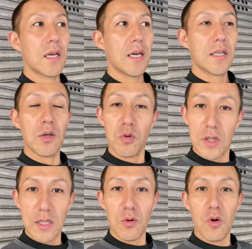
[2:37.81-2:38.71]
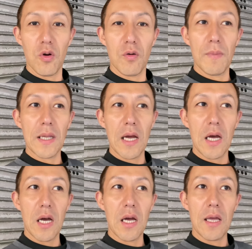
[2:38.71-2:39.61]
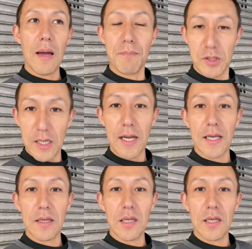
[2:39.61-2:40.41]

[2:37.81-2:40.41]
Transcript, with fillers: え2本立てのまだアップしてない、